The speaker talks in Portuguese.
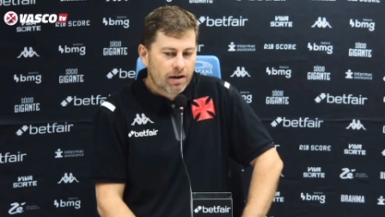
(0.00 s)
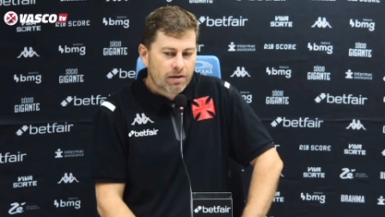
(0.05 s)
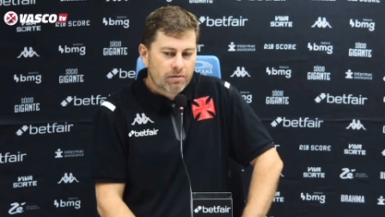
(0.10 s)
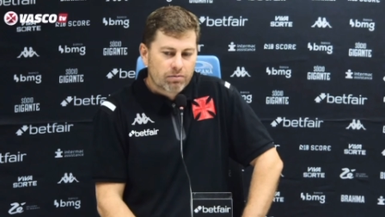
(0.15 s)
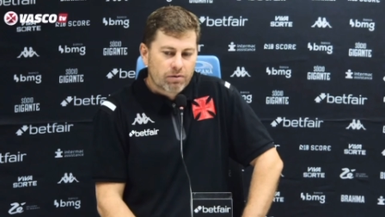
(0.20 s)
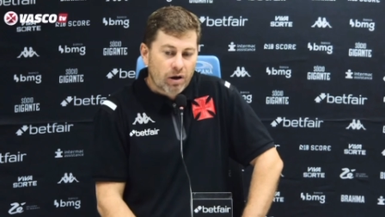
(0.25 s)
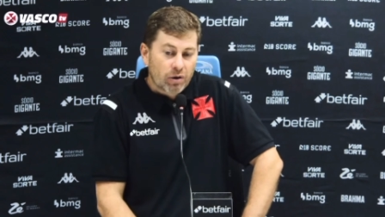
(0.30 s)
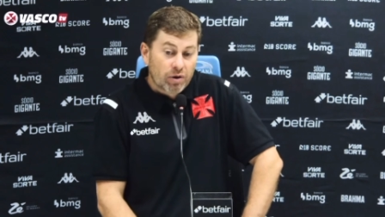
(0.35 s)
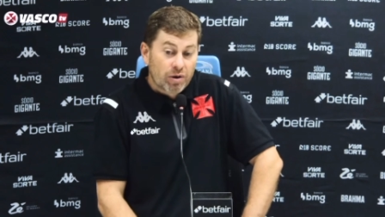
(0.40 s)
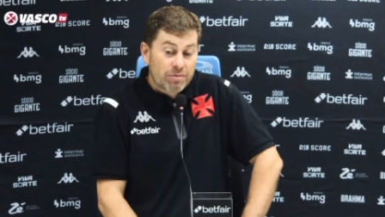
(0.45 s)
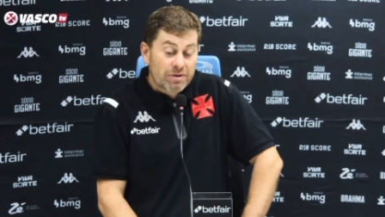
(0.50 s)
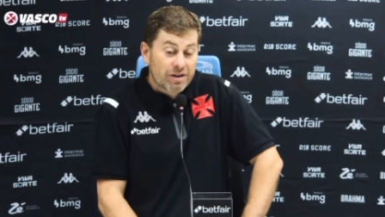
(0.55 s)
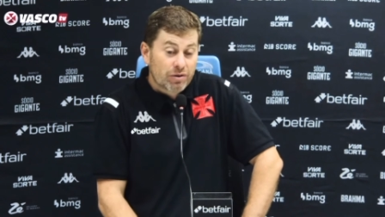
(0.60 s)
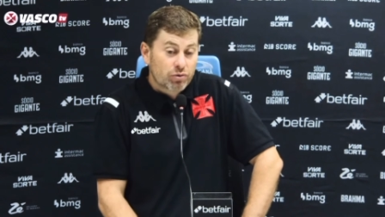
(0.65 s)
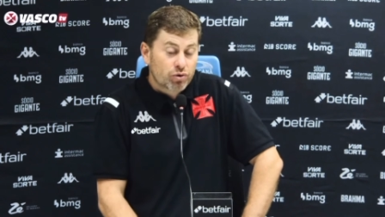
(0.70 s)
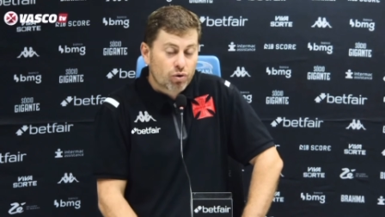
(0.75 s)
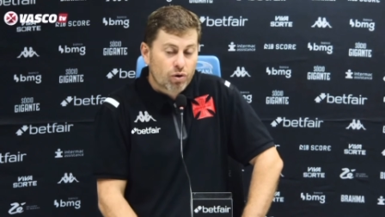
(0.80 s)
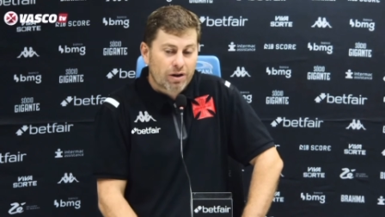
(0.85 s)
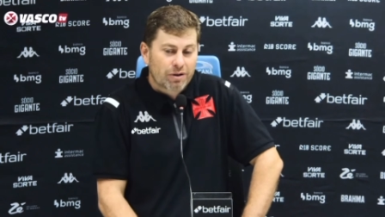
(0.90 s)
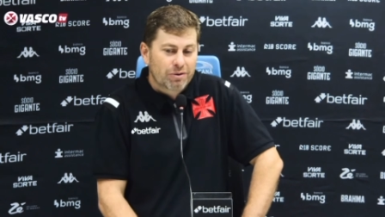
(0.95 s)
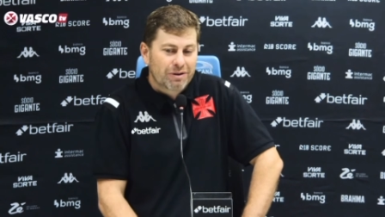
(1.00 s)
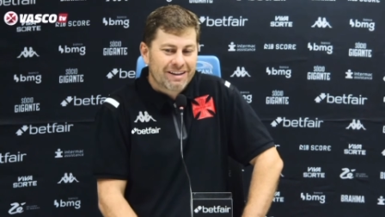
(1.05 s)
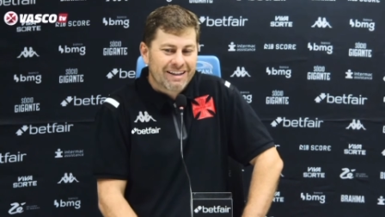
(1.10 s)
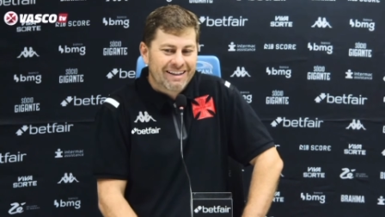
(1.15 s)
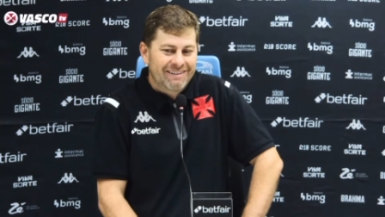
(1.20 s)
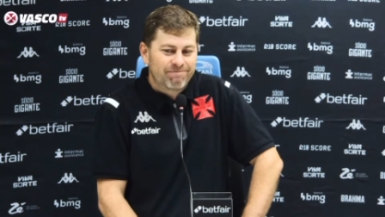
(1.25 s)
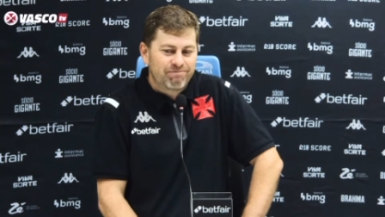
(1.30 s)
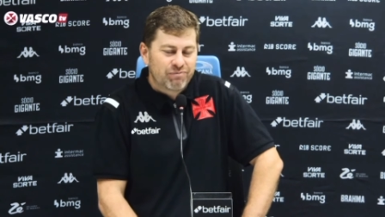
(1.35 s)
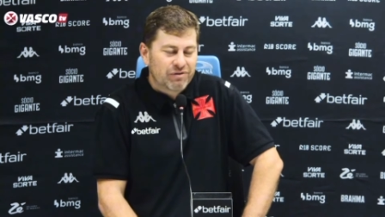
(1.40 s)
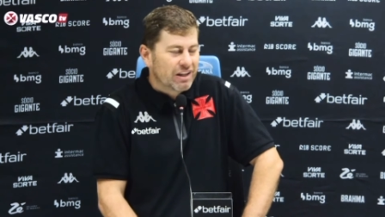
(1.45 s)
O Galdames é um jogador
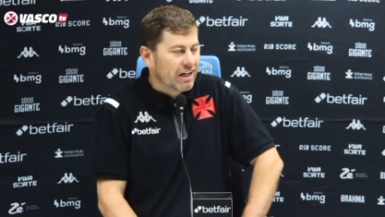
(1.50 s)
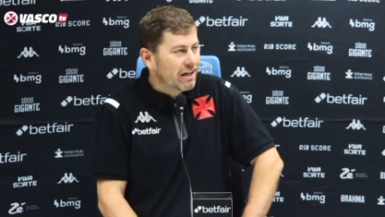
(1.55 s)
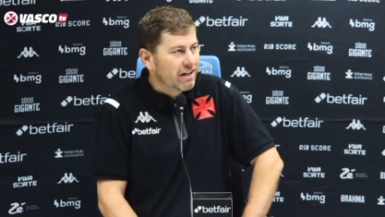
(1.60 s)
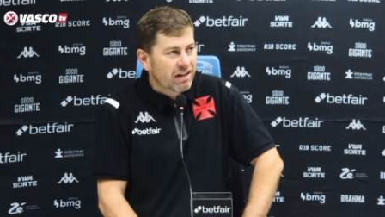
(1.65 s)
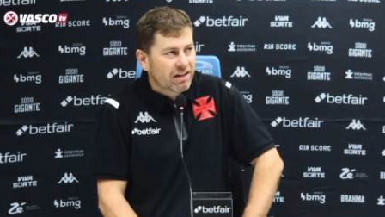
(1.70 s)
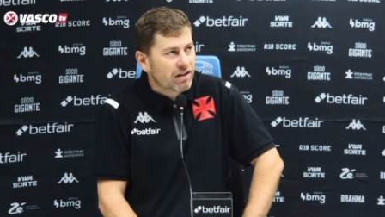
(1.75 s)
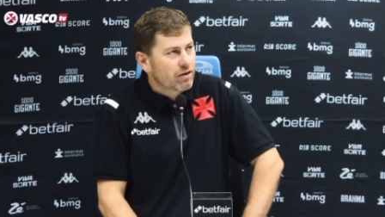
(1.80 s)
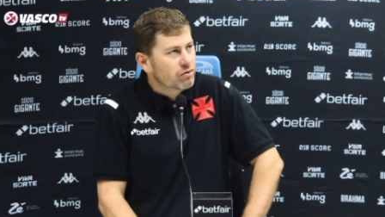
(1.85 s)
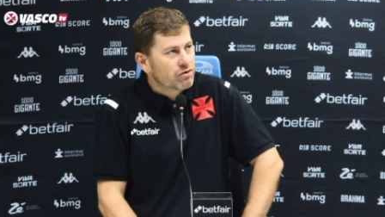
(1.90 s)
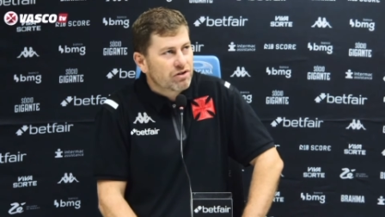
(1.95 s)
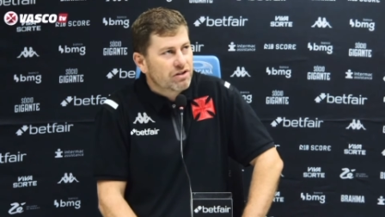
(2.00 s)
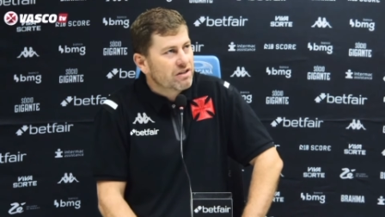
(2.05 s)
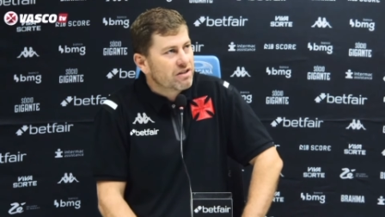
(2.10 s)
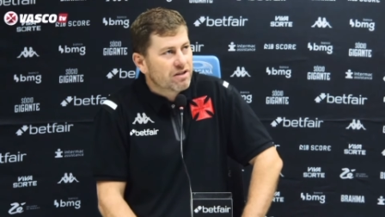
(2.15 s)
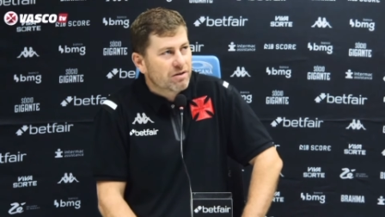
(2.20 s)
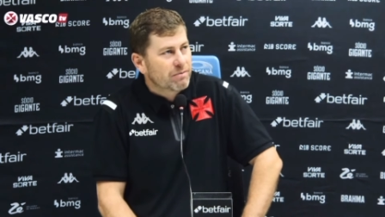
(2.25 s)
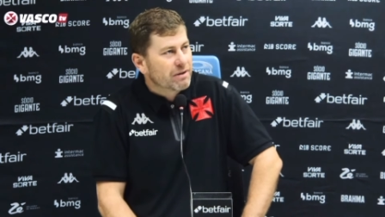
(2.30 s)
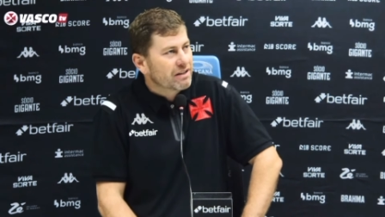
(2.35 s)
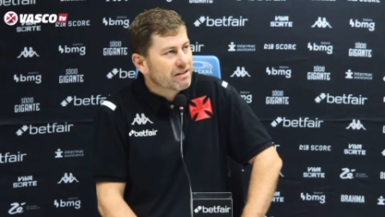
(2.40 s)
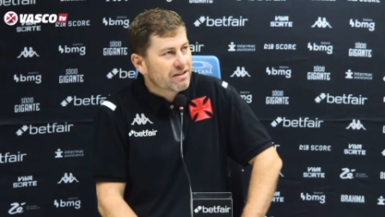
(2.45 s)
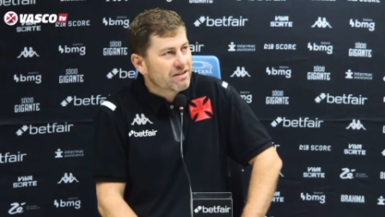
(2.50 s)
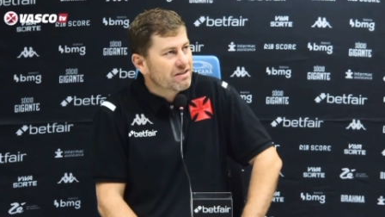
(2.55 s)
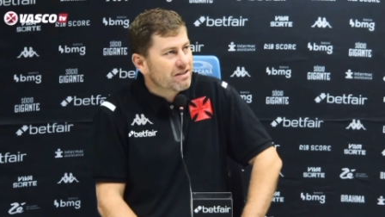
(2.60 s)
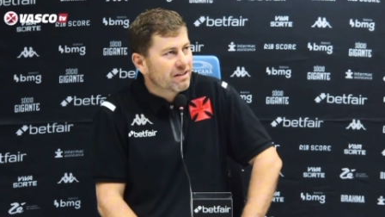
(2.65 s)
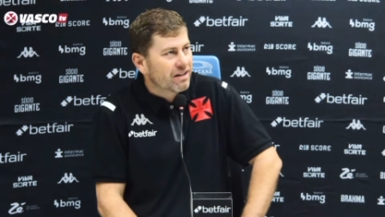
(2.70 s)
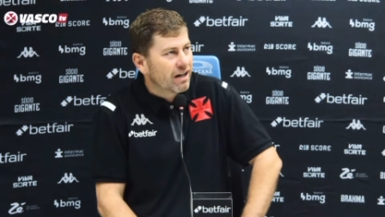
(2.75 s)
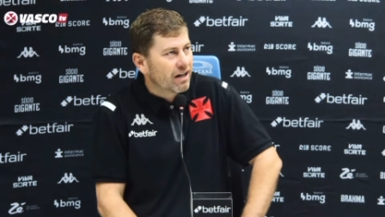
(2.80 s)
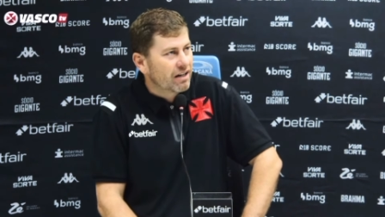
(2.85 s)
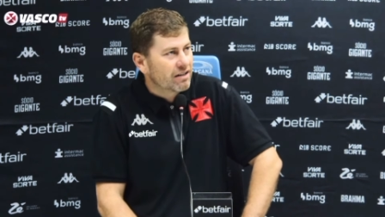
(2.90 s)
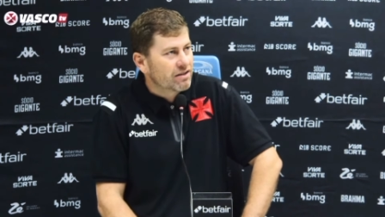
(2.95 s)
que treina em altíssima
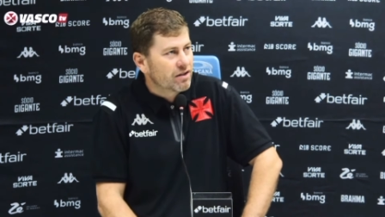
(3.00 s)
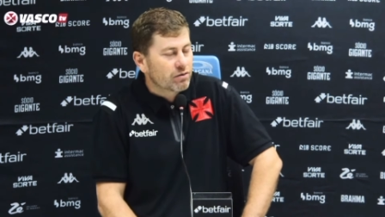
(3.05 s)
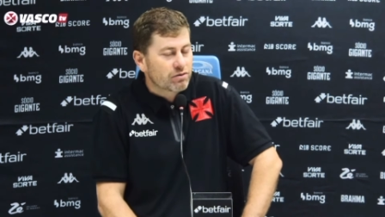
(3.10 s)
intensidade,